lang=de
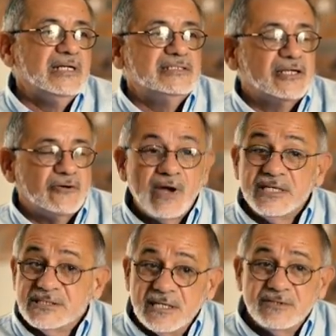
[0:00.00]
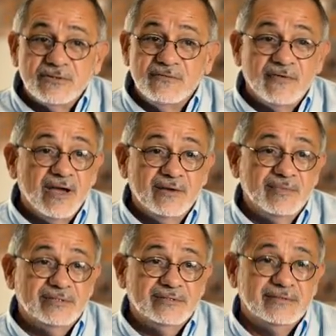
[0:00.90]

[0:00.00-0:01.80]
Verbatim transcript: Weißt du, diese jungen